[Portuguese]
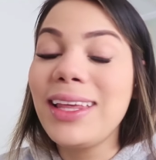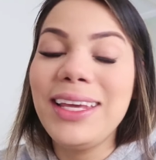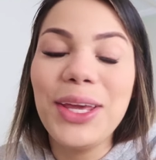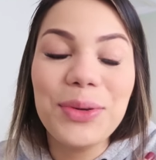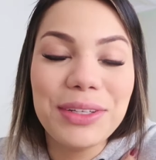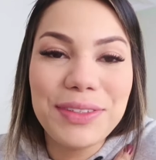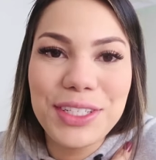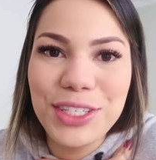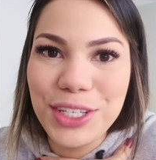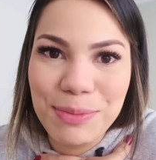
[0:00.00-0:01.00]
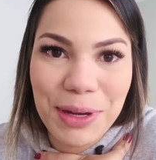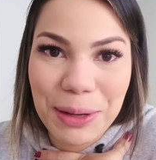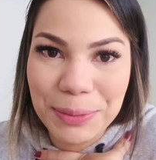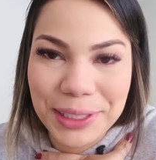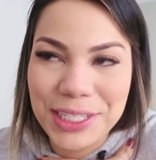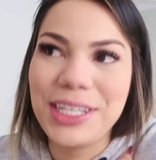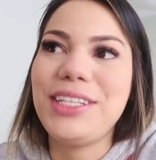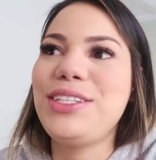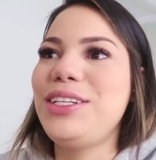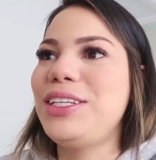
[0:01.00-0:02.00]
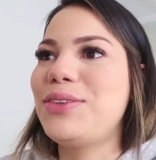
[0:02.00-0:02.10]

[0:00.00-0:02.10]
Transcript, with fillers: E eu que vesti minha irmã, gente.